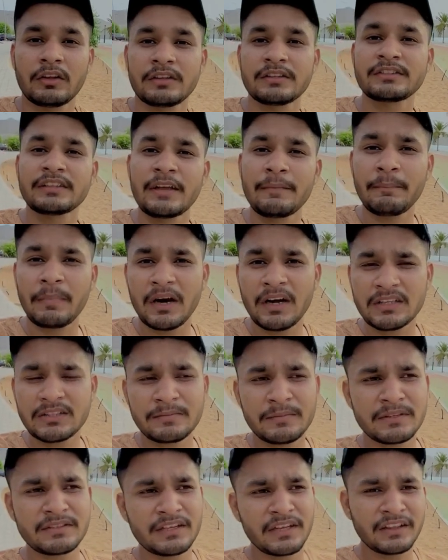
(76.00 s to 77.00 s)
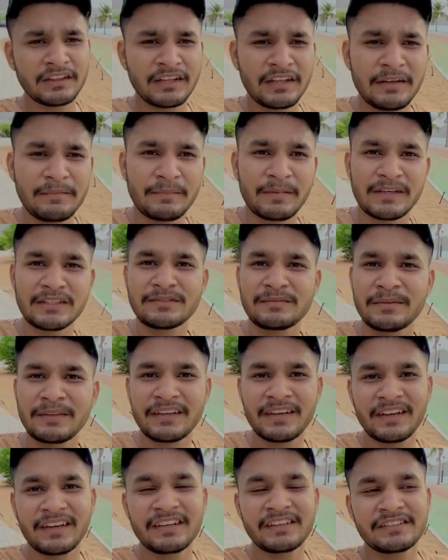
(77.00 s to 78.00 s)
इसके पास में चलते हैं पास में
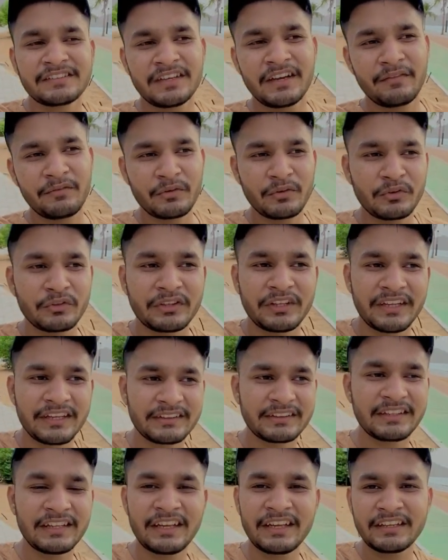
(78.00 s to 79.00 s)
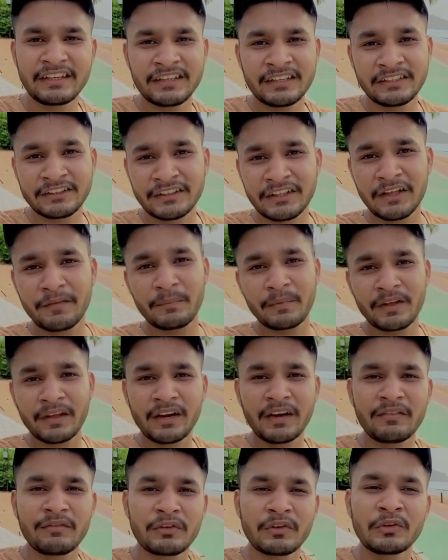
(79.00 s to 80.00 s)
जाके इसका व्यू देखते हैं कि कितना
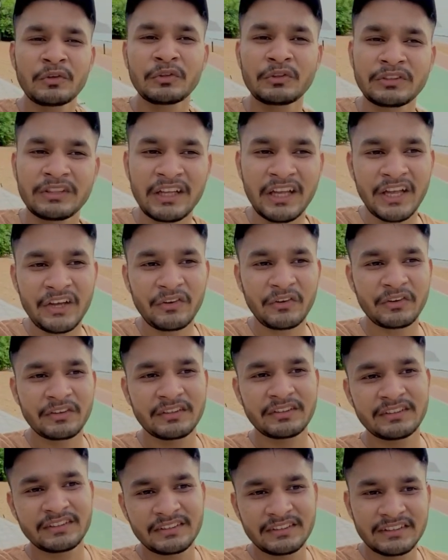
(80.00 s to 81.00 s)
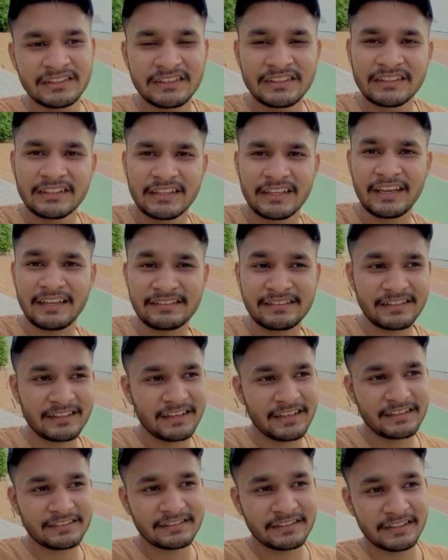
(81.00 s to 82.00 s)
प्यारा व्यू होता है और कैसे
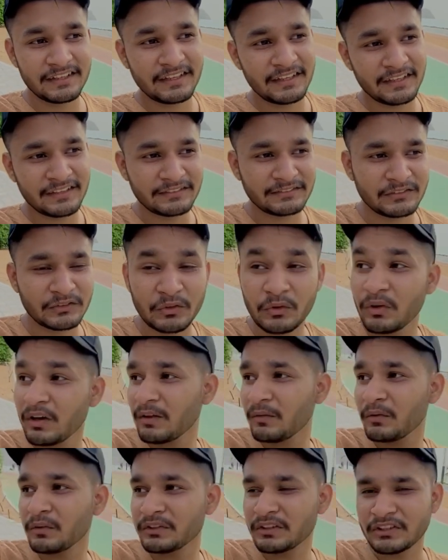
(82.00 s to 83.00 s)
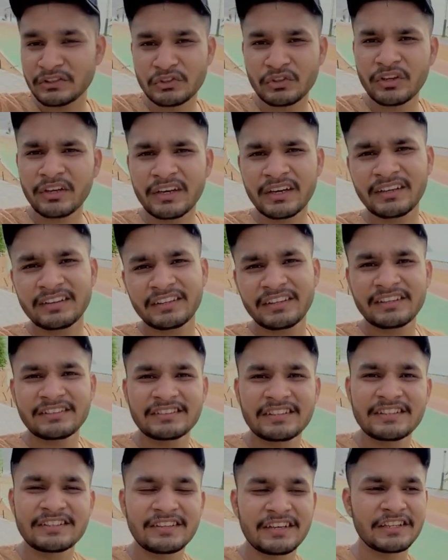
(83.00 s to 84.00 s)
कैसे थोड़ा बहुत इंजॉय करते हैं
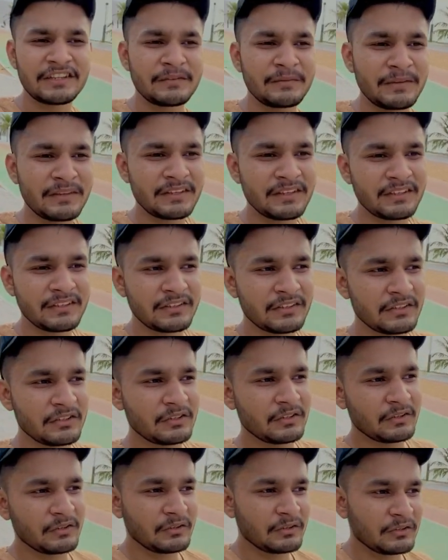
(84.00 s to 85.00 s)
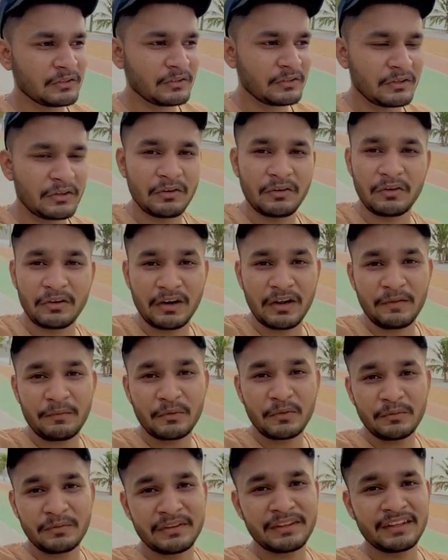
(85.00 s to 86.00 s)
इसके साथ में और
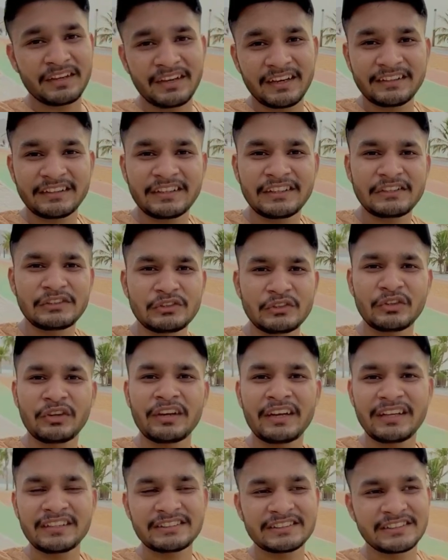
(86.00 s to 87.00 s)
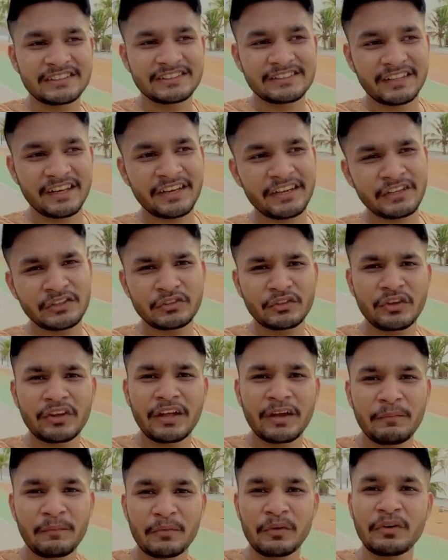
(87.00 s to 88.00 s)
आपको भी दिखाते हैं इंजॉय आज की सारी इंजॉय
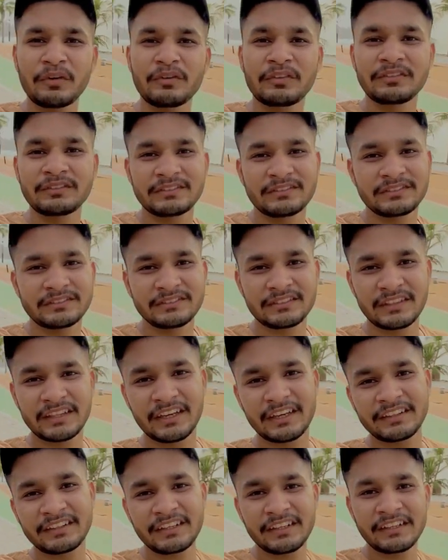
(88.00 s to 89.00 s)
आपको दिखाते